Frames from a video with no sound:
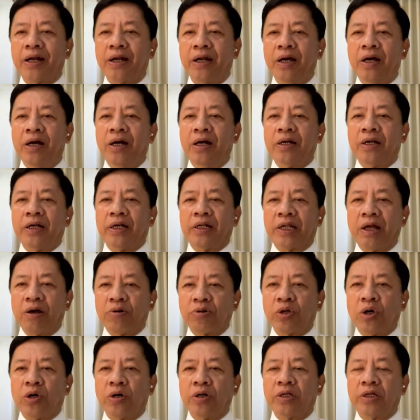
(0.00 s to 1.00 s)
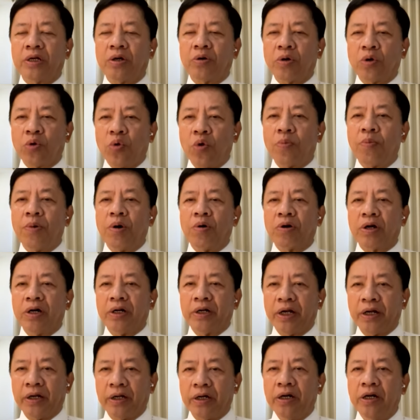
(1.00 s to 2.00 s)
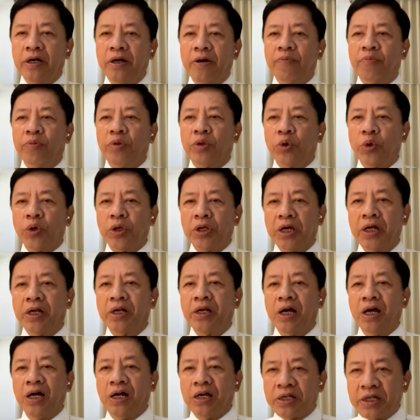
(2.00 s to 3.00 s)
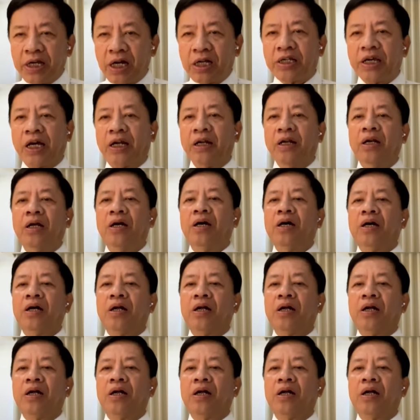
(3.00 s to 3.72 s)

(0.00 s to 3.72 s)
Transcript: gian để theo dõi trong cái cuộc bầu cử này nữa tuy nhiên chắc chắn